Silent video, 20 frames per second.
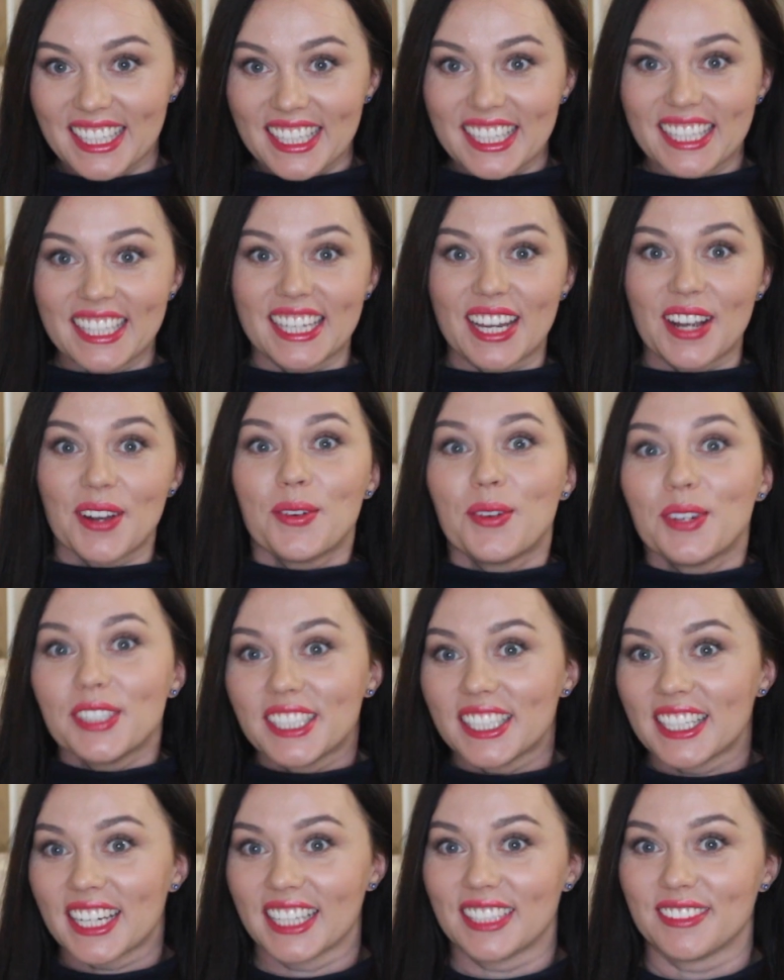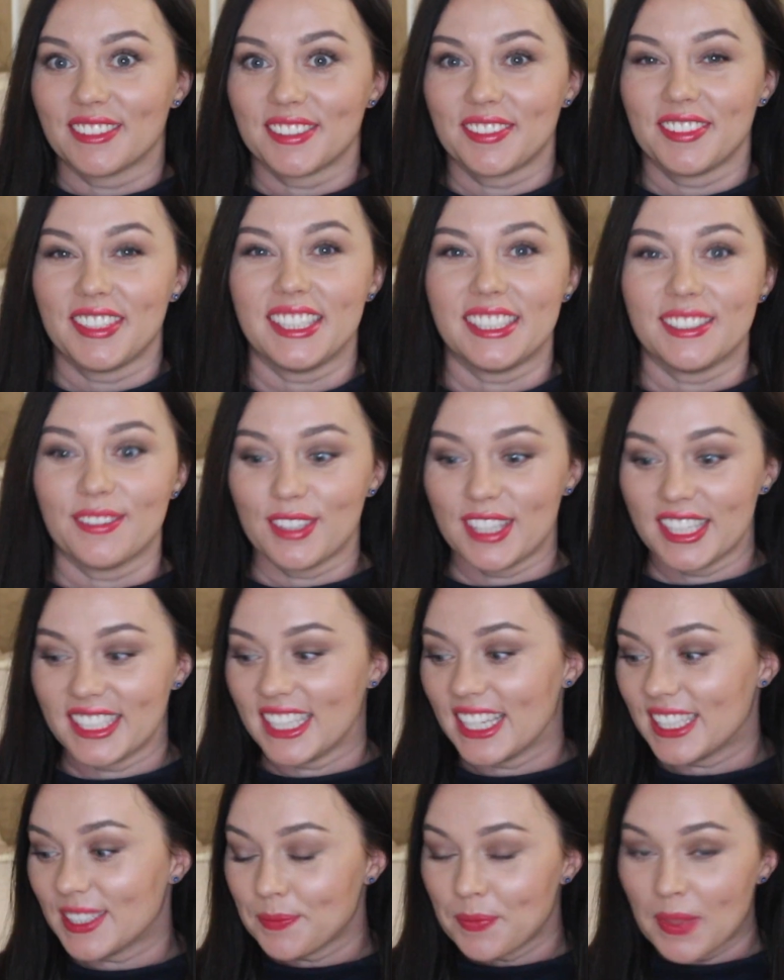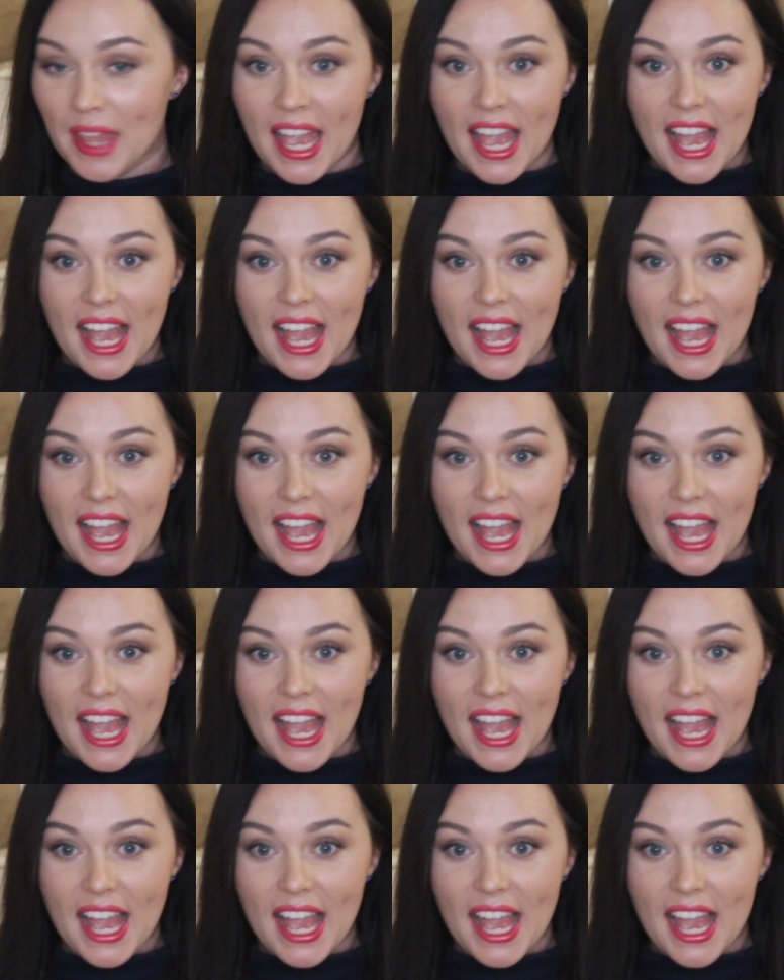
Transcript: и я очень рада вас видеть сегодня здесь.